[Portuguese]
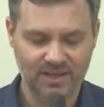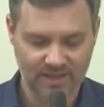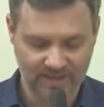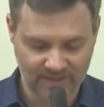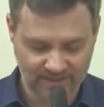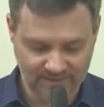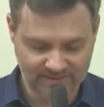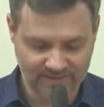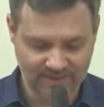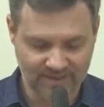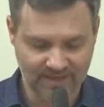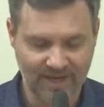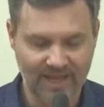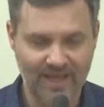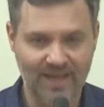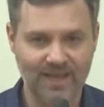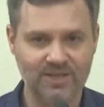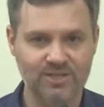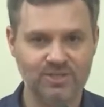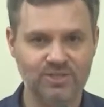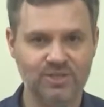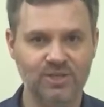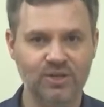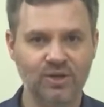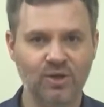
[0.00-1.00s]

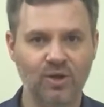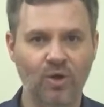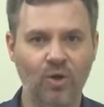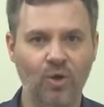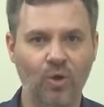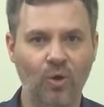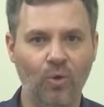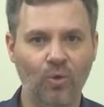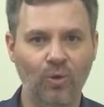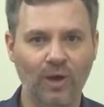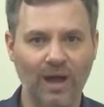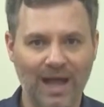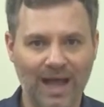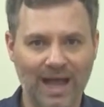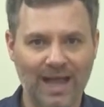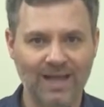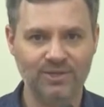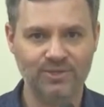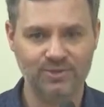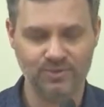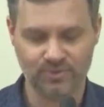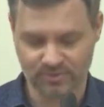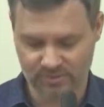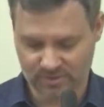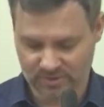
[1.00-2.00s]
internet ou
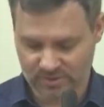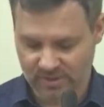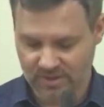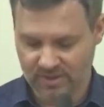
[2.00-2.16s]
rádio.